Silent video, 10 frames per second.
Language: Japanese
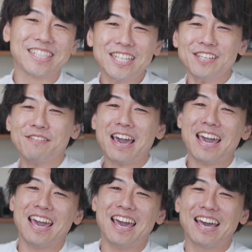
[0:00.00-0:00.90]

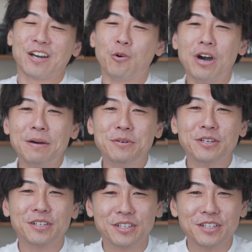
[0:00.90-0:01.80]
2way
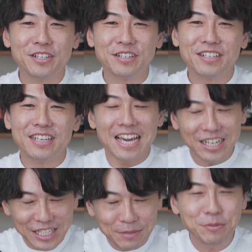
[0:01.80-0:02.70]
コアブック
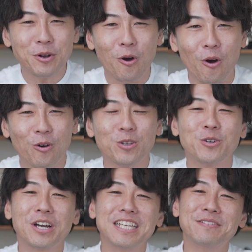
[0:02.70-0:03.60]
X Pro ご
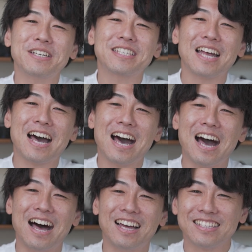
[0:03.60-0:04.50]
紹介しまし
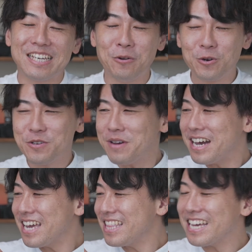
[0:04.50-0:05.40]
た。で6
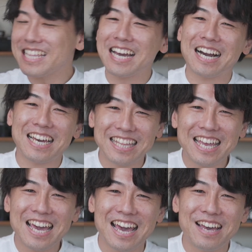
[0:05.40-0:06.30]
万円台で買え
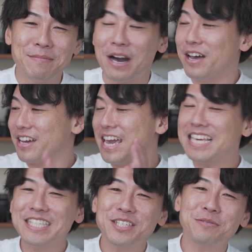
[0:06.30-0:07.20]
て、まあ、
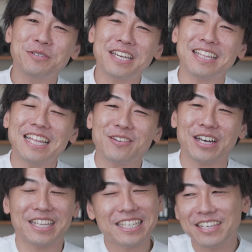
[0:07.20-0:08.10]
編集もね、なんと
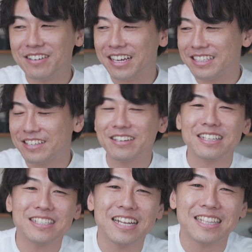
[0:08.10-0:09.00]
かできちゃうかなっていう
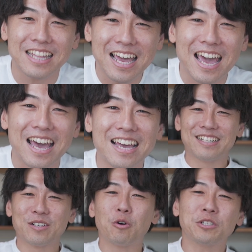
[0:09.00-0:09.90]
感じなんで、
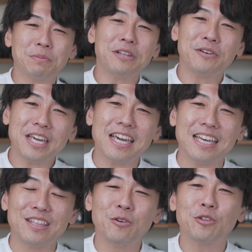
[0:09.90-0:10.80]
コスパのいい
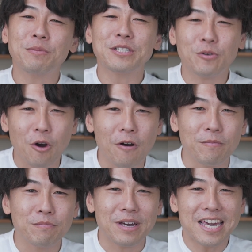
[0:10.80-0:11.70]

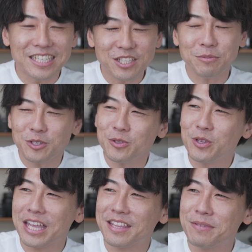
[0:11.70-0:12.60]
ノートパソコン、まあ、編集もちょっ
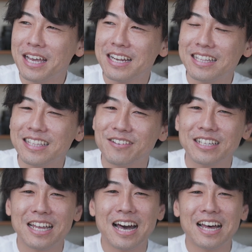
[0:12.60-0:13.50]
とやってみたいなっていう
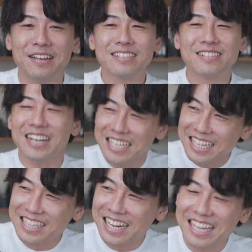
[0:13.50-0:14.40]
方ぐらい
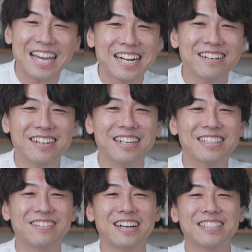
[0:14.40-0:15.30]
だったら耐えられるか
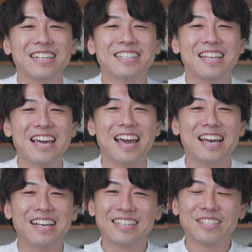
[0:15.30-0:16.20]
なっていう感じなんで、
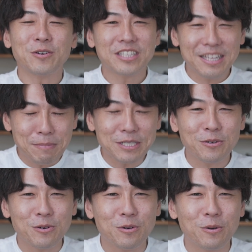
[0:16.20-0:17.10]
そういった
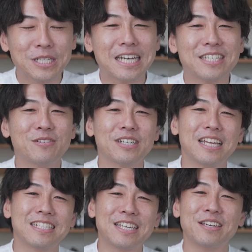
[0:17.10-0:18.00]
パソコンお探しの方
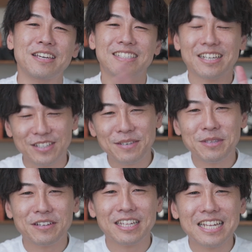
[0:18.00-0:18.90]
はぜひチェックしてみ
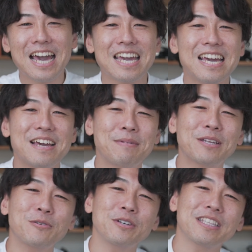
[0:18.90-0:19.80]
てください。ま
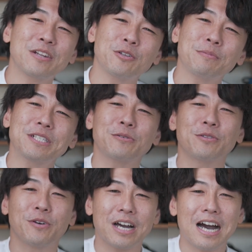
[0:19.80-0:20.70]
たこういった
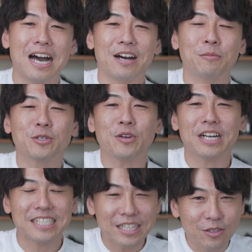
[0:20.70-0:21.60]
ノートパソコンとか、面白い
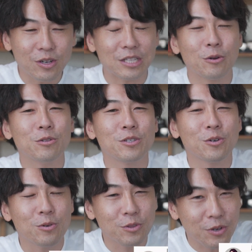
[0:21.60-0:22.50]
ガジェットとかドローンの
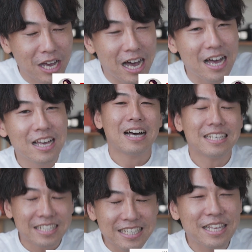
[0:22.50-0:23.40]
情報とか
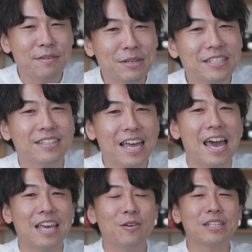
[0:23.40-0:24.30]
発信していきますん
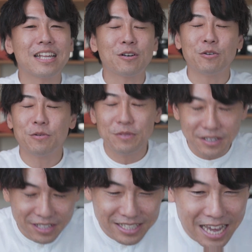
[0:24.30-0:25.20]
で、よかったら今後も見
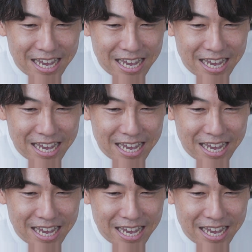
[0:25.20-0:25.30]
てくださ